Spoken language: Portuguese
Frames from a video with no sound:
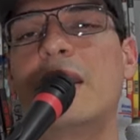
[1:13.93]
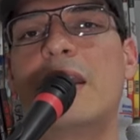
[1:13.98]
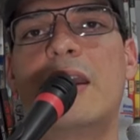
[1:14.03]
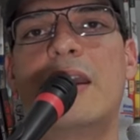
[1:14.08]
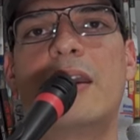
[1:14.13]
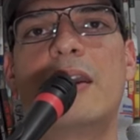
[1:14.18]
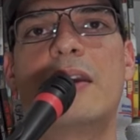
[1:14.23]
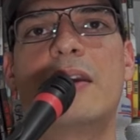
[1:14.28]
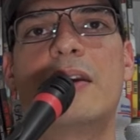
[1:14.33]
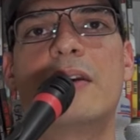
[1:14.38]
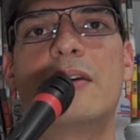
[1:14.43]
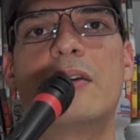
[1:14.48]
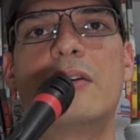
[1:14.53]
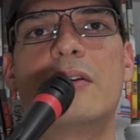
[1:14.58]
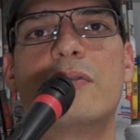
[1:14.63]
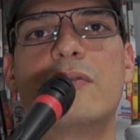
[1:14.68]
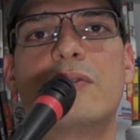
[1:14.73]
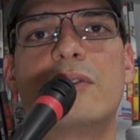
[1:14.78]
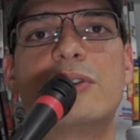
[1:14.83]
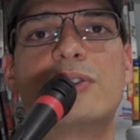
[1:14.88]
É,
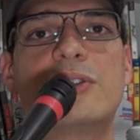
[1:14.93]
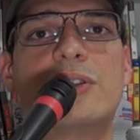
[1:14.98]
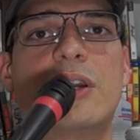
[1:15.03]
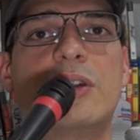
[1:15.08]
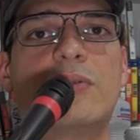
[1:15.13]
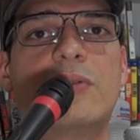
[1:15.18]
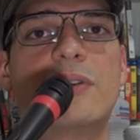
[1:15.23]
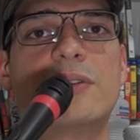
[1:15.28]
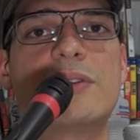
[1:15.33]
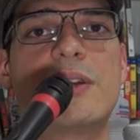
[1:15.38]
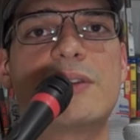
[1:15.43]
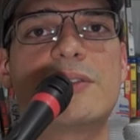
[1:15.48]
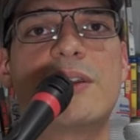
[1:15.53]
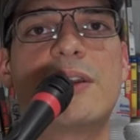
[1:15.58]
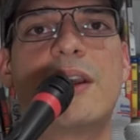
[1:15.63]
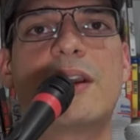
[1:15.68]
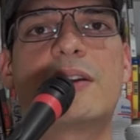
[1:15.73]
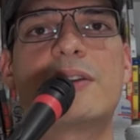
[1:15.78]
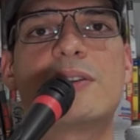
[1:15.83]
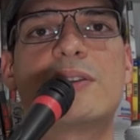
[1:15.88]
eu vou deixar todas as
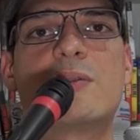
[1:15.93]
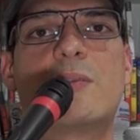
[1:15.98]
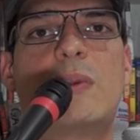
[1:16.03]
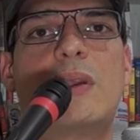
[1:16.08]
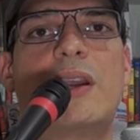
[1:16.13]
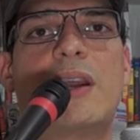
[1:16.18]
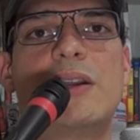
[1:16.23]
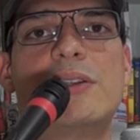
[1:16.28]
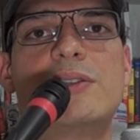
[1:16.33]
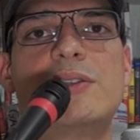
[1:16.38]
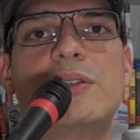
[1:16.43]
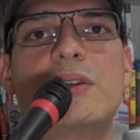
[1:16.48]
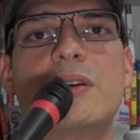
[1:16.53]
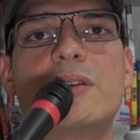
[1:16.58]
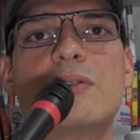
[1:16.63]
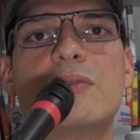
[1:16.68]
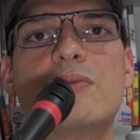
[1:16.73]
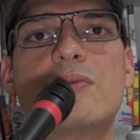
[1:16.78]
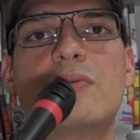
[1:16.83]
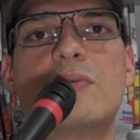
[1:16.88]
regras
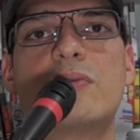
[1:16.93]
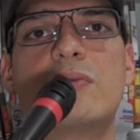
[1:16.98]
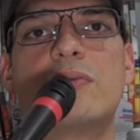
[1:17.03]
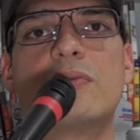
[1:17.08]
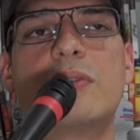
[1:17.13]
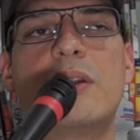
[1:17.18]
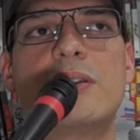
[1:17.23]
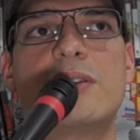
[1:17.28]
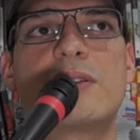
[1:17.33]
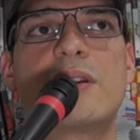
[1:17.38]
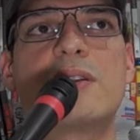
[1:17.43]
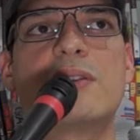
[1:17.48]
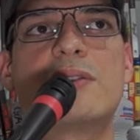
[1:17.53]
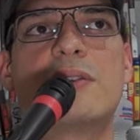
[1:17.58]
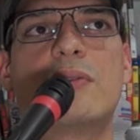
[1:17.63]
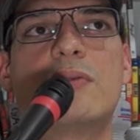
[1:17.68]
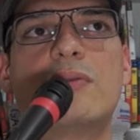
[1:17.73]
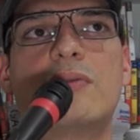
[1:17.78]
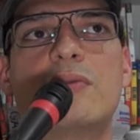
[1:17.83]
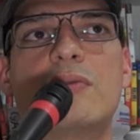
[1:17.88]
explicadinhas no, no, na
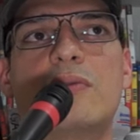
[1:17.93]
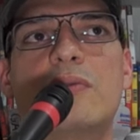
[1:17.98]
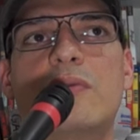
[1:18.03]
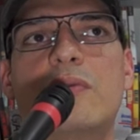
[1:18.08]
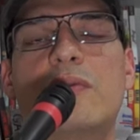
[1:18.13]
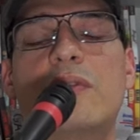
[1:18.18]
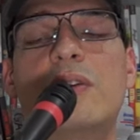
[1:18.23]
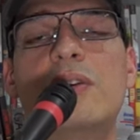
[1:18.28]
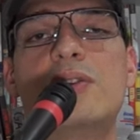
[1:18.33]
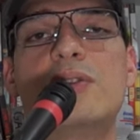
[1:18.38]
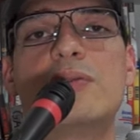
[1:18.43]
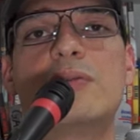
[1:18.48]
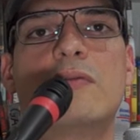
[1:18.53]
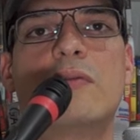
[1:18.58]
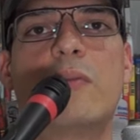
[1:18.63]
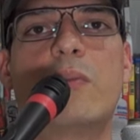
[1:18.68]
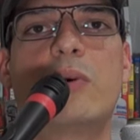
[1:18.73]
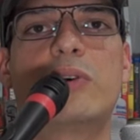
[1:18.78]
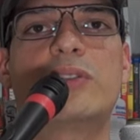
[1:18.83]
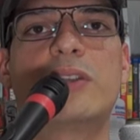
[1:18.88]
descrição do, do vídeo.
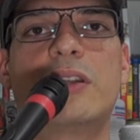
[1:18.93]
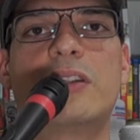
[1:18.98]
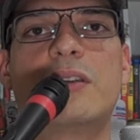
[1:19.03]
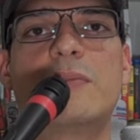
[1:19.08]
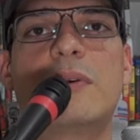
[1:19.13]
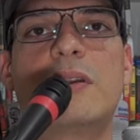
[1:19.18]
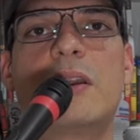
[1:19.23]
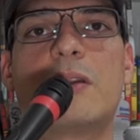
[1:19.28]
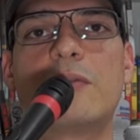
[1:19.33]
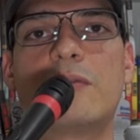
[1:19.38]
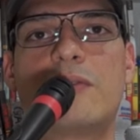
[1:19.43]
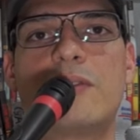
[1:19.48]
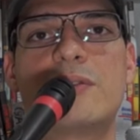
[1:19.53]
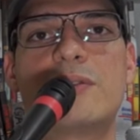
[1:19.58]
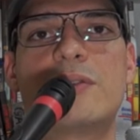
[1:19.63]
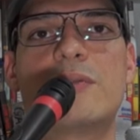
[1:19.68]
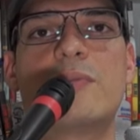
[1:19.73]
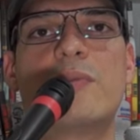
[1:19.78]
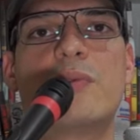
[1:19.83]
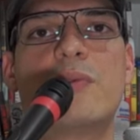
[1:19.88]
Vou postar também lá no
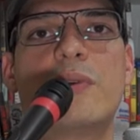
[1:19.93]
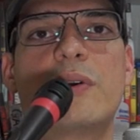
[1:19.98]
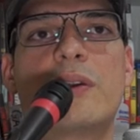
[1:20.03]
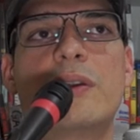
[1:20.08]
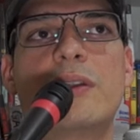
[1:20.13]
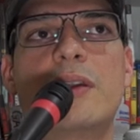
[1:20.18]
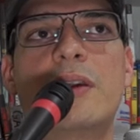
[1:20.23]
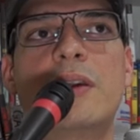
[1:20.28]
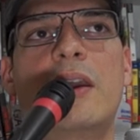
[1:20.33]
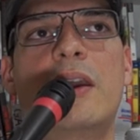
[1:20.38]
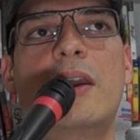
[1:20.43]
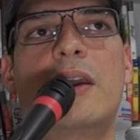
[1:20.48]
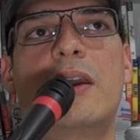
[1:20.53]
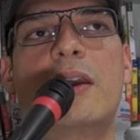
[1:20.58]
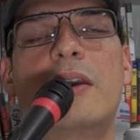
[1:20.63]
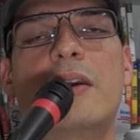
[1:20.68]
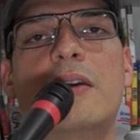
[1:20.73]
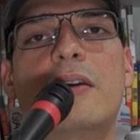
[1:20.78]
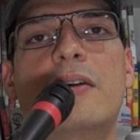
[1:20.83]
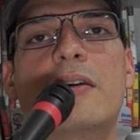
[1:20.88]
Facebook, né?
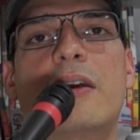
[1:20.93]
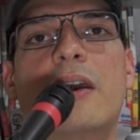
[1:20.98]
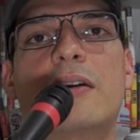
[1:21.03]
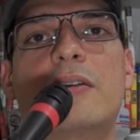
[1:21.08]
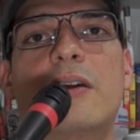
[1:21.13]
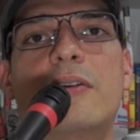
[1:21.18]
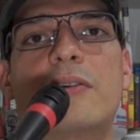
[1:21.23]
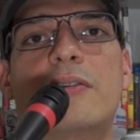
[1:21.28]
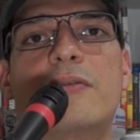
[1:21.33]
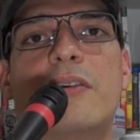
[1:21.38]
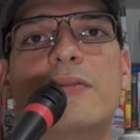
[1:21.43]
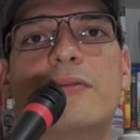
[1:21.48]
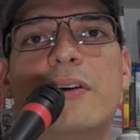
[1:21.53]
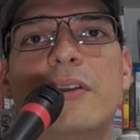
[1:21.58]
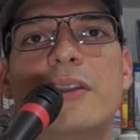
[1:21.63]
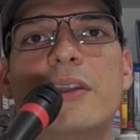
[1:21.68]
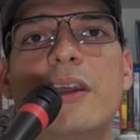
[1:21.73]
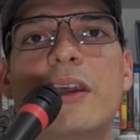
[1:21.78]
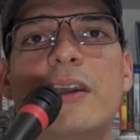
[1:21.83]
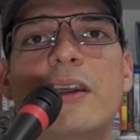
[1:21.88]
É, é claro que vai
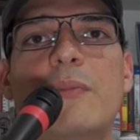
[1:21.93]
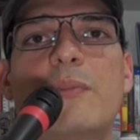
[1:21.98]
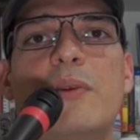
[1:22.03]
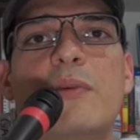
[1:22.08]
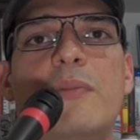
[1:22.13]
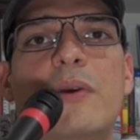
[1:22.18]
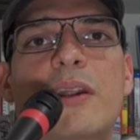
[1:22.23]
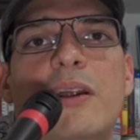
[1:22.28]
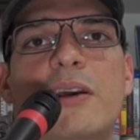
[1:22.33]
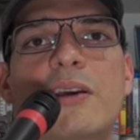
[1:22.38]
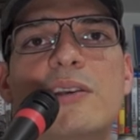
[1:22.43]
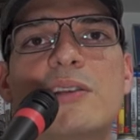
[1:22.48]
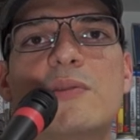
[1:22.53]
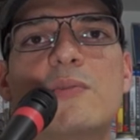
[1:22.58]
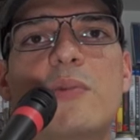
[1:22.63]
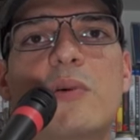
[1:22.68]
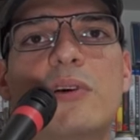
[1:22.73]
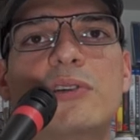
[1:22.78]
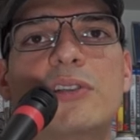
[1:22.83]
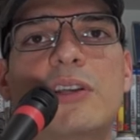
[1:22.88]
valer aí a primeira
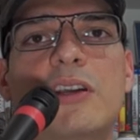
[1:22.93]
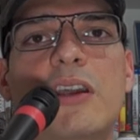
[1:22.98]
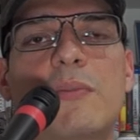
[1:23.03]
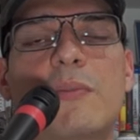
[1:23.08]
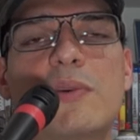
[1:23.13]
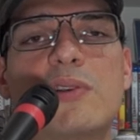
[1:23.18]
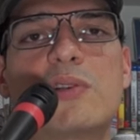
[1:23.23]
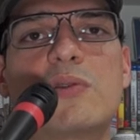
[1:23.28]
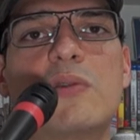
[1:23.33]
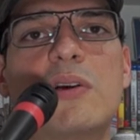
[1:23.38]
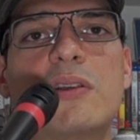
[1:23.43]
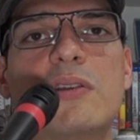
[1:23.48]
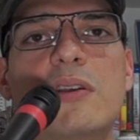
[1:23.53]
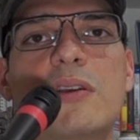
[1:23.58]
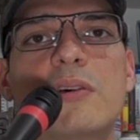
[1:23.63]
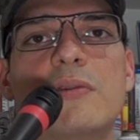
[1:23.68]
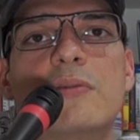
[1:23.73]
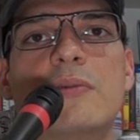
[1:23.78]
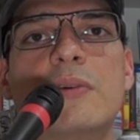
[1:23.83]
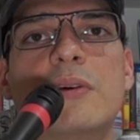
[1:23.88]
resposta que a pessoa
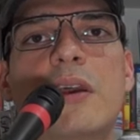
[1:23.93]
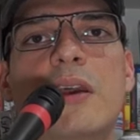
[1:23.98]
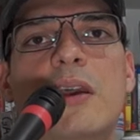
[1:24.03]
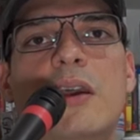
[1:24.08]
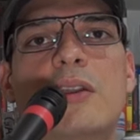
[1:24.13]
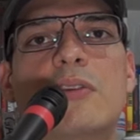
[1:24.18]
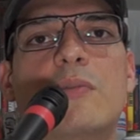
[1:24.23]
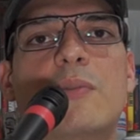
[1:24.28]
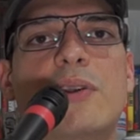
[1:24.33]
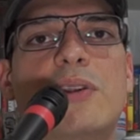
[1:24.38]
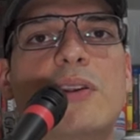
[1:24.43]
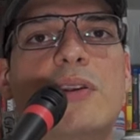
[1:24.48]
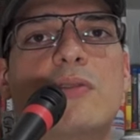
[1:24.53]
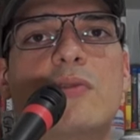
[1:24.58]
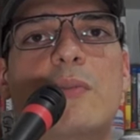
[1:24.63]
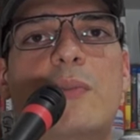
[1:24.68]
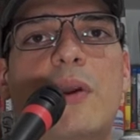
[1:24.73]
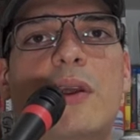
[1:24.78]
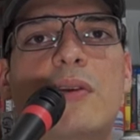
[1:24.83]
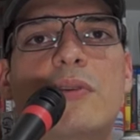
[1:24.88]
deu é, no,
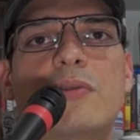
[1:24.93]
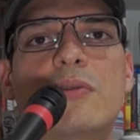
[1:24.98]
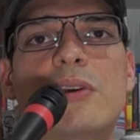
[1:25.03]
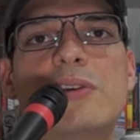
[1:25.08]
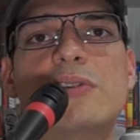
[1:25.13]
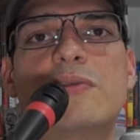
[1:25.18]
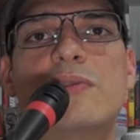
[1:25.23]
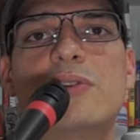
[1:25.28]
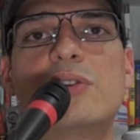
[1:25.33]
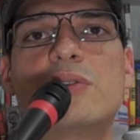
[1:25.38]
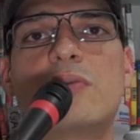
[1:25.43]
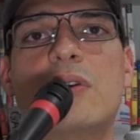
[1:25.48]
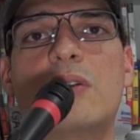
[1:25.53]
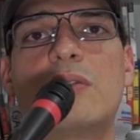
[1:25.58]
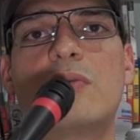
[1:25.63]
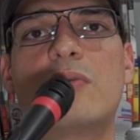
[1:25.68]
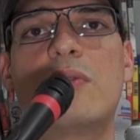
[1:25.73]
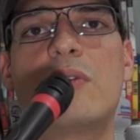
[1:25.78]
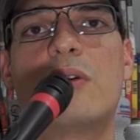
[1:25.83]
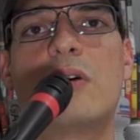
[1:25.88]
no período aí de
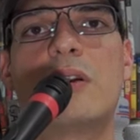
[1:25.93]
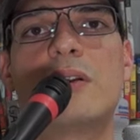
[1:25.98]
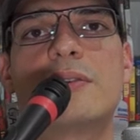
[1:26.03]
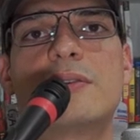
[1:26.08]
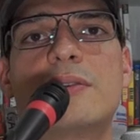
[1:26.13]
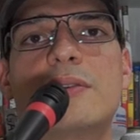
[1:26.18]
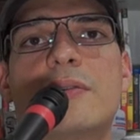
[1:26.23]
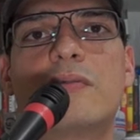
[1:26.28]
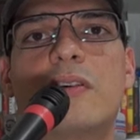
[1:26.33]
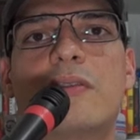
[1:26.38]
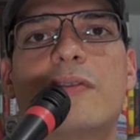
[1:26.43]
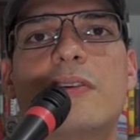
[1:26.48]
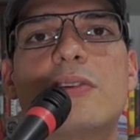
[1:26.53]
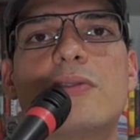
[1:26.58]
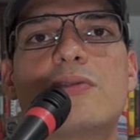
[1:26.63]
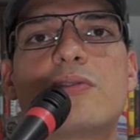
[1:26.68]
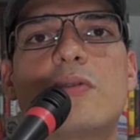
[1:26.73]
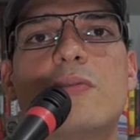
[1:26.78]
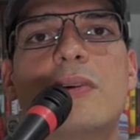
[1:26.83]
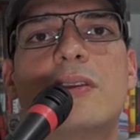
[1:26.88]
24 horas. Vai
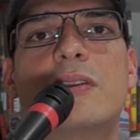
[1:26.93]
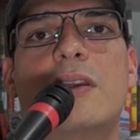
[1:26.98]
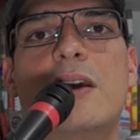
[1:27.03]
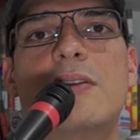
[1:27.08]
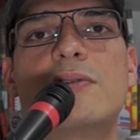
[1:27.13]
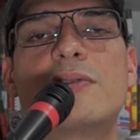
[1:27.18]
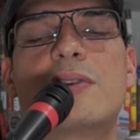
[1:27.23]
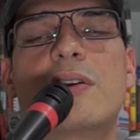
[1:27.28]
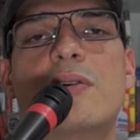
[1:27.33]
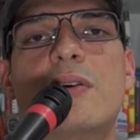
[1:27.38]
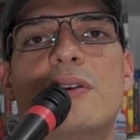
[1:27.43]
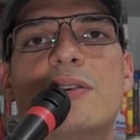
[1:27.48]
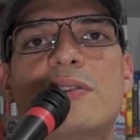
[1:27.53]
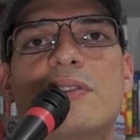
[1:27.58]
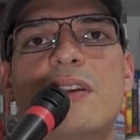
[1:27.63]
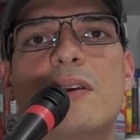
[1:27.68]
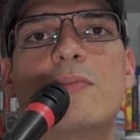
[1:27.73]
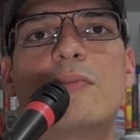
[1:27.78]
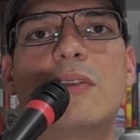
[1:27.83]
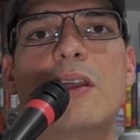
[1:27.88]
valer os comentários que eu
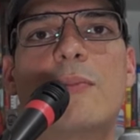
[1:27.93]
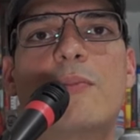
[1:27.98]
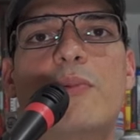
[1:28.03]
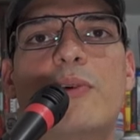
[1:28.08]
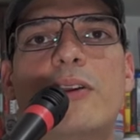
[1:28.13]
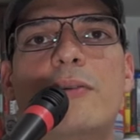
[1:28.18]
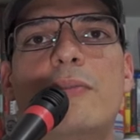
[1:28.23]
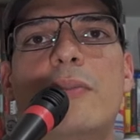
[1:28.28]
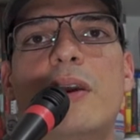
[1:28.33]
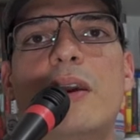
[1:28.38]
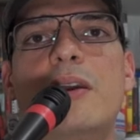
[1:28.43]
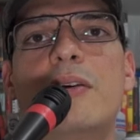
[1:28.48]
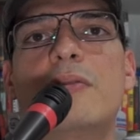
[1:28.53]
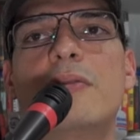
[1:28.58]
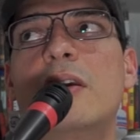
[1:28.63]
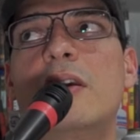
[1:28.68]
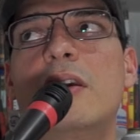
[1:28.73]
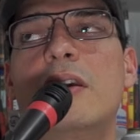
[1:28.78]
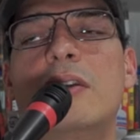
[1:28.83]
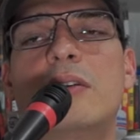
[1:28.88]
recebo lá por e-mail.